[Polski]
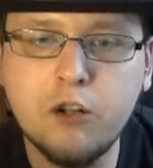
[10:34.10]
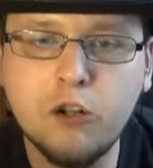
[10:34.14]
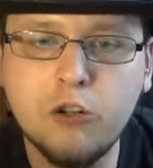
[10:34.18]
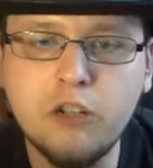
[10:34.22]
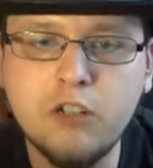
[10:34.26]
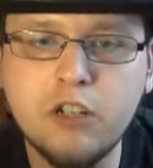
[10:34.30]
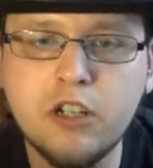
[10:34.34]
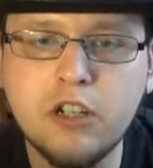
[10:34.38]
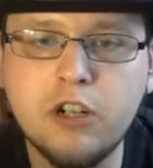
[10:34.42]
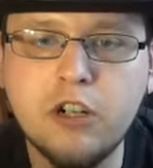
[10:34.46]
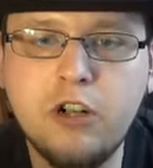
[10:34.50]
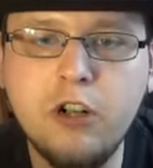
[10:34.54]
to,
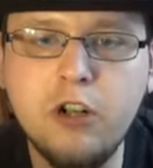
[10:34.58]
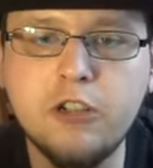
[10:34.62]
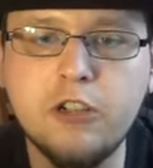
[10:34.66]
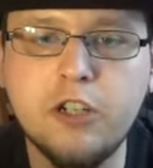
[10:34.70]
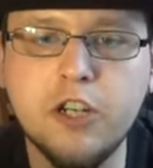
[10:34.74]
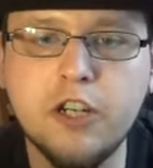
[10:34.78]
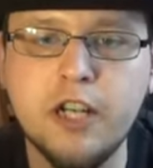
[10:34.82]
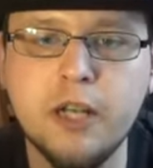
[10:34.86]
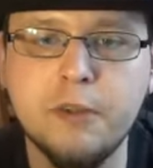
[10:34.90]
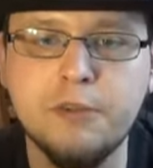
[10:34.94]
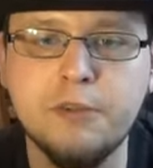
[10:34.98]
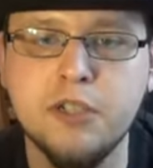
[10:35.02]
kto
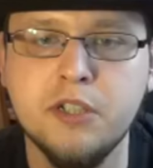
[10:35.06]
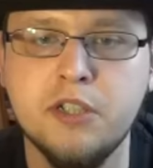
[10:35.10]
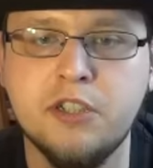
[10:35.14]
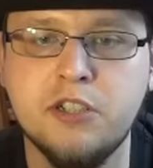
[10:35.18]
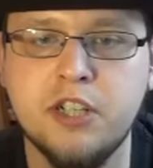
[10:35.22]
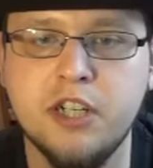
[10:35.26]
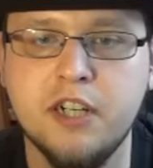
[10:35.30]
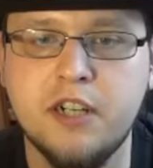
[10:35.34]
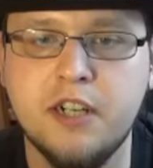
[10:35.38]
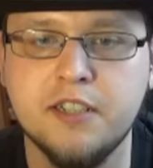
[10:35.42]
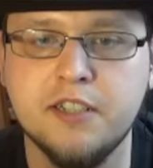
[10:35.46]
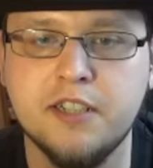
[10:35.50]
się nie
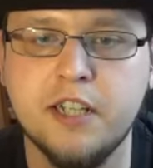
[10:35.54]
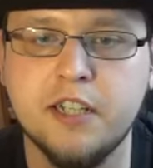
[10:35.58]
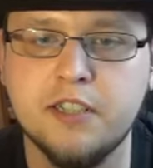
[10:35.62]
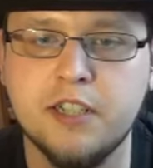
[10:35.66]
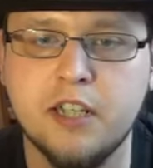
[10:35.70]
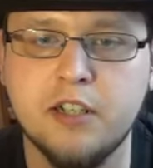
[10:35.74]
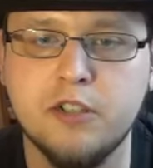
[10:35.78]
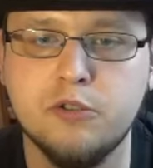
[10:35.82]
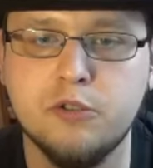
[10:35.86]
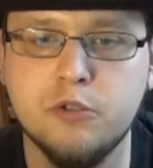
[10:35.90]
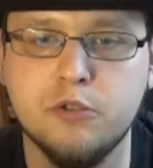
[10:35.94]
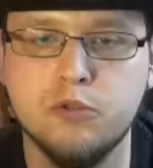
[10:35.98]
przestrzega
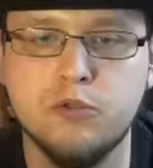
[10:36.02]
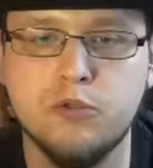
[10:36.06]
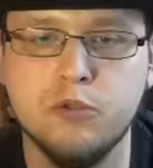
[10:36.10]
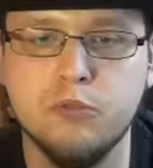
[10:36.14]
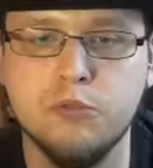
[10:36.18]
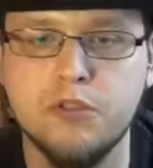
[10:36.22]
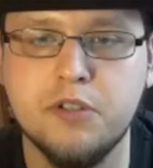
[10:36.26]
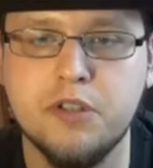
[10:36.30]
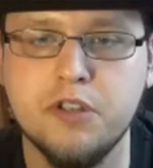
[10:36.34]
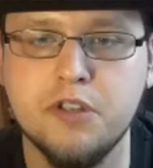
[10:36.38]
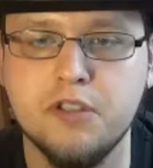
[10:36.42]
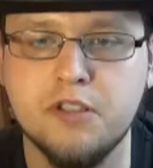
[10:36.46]
zasad zus
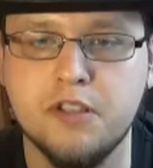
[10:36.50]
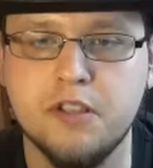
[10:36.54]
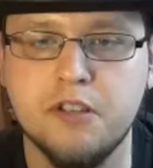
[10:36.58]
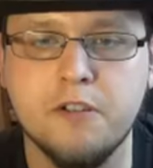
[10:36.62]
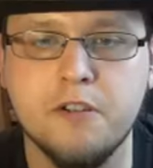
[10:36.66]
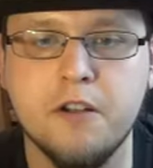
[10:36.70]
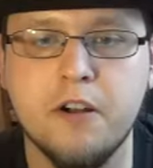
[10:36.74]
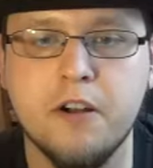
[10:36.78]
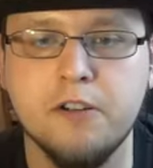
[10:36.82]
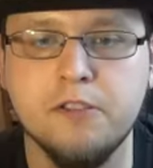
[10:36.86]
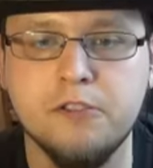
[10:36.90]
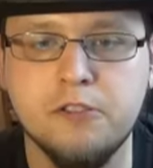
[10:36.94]
musi
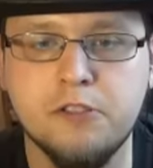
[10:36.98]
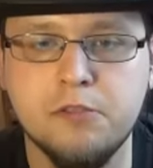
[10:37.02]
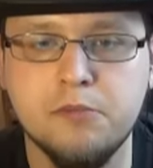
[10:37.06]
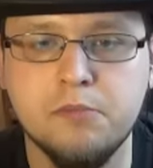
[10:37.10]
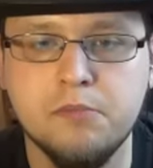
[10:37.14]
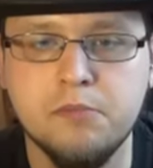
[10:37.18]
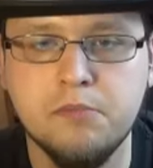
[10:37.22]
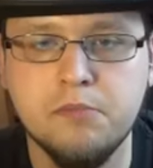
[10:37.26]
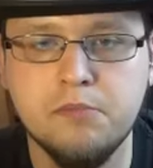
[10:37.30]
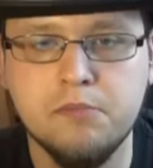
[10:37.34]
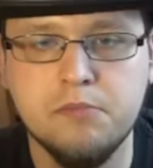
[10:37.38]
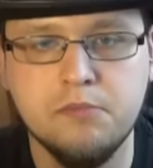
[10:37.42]
zginąć.
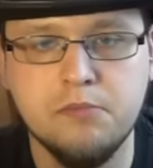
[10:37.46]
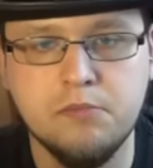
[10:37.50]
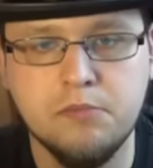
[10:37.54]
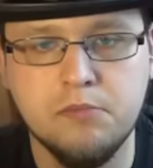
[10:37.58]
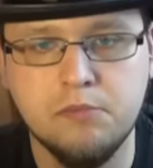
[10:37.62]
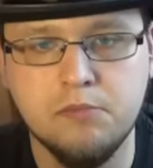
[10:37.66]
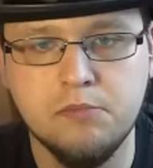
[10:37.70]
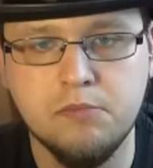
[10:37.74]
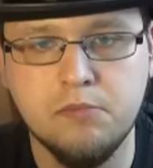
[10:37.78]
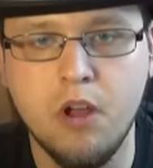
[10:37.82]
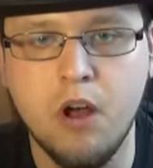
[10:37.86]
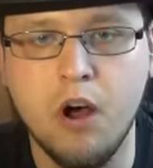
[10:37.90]

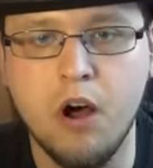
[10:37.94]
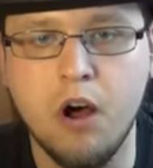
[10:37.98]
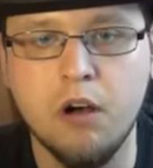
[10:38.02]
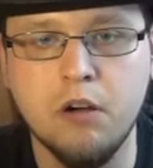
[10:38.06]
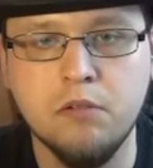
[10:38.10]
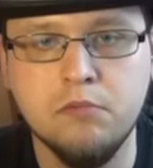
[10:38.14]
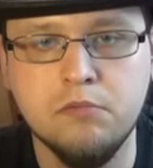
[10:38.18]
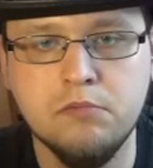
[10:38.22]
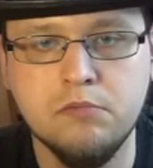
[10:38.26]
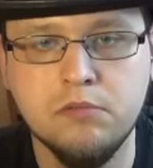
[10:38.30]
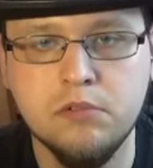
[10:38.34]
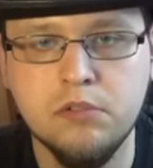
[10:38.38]

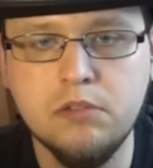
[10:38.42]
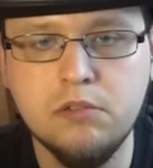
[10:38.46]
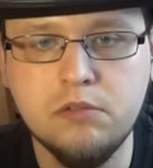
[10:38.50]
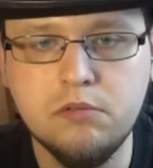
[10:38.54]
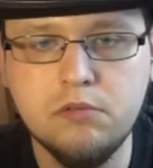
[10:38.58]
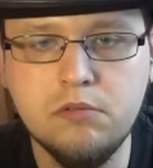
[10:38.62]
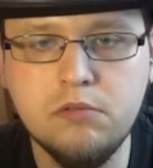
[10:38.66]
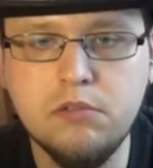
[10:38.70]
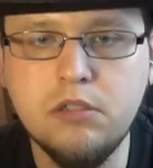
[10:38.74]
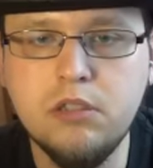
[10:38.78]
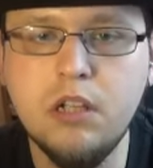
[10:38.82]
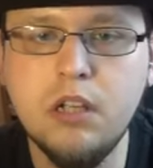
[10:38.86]
No. No i
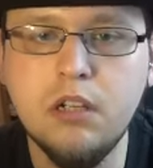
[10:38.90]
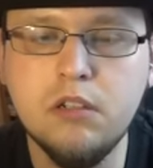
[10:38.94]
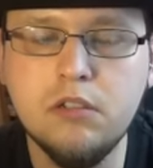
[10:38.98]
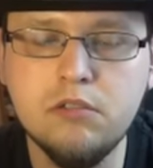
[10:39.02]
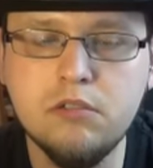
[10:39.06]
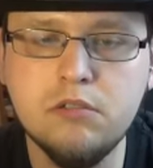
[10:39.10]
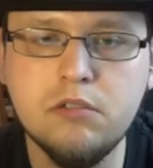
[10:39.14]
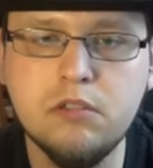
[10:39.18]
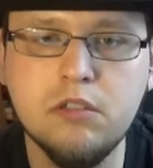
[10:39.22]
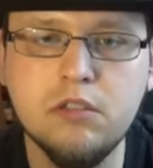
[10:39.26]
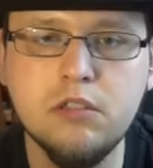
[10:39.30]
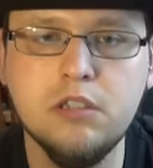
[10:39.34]
to, to,
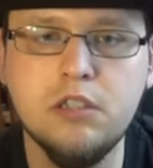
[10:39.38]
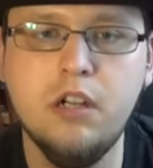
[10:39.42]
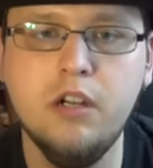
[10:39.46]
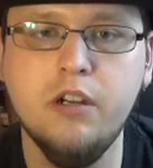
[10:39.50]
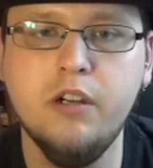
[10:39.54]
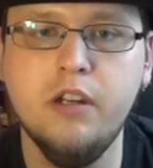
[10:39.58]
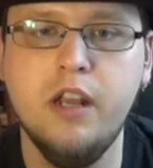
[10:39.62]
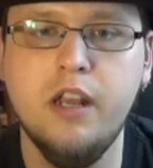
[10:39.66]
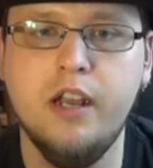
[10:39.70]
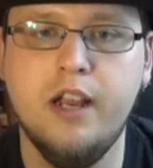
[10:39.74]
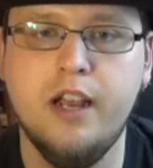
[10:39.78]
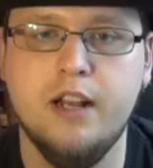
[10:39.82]
to jest
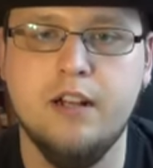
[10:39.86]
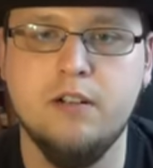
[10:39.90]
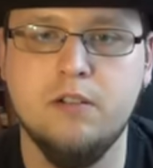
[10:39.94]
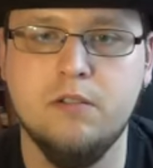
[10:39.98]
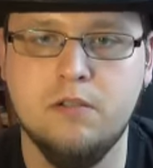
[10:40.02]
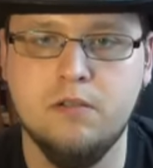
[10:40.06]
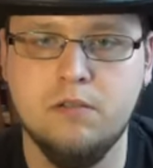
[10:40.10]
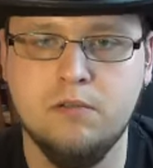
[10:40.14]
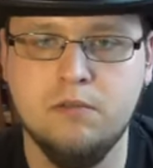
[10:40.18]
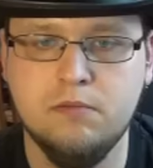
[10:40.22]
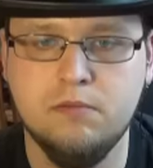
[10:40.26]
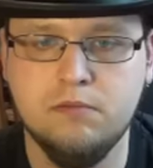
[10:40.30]
logika,
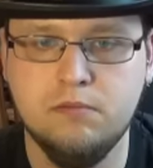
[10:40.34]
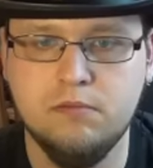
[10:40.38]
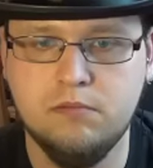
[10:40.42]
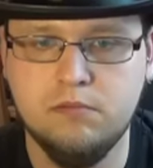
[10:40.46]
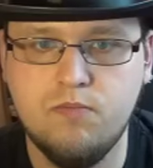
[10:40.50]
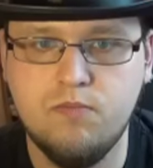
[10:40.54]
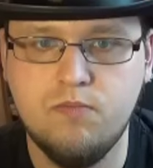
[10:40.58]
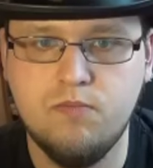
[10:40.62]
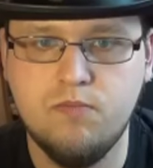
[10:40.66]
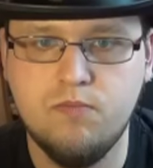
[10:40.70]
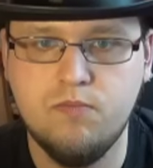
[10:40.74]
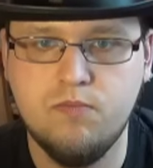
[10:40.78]
no.
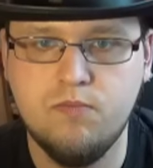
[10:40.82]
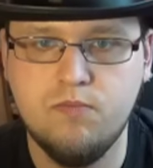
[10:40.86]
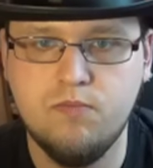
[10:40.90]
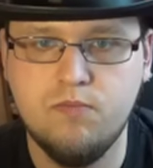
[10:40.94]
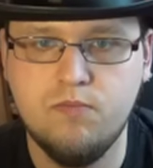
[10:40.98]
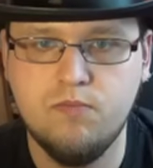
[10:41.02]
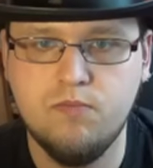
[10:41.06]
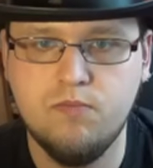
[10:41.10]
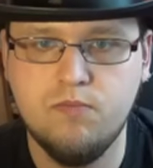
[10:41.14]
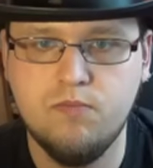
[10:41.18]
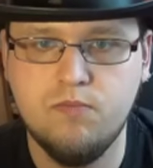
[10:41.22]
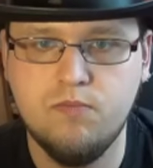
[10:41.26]

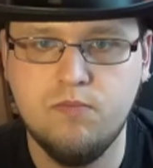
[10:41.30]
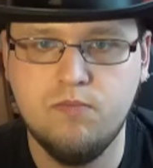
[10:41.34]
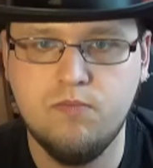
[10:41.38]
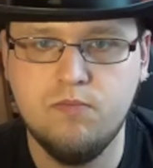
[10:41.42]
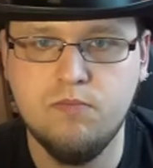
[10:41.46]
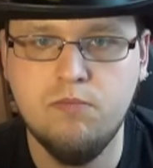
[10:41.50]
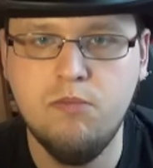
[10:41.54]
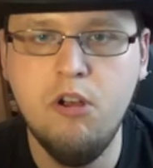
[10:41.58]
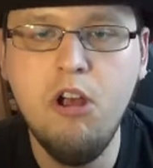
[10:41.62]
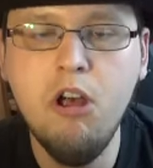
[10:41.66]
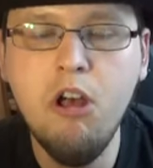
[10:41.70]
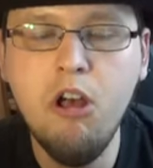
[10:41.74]

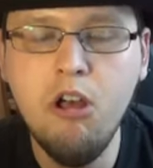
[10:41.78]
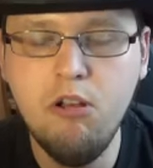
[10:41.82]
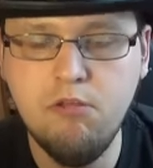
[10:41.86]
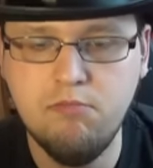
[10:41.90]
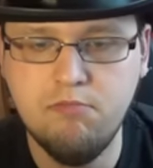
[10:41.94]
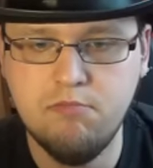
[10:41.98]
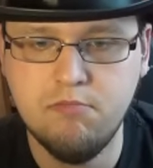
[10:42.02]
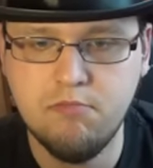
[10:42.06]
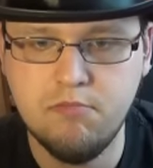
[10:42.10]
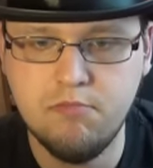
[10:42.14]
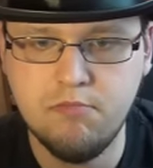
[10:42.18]
Mm.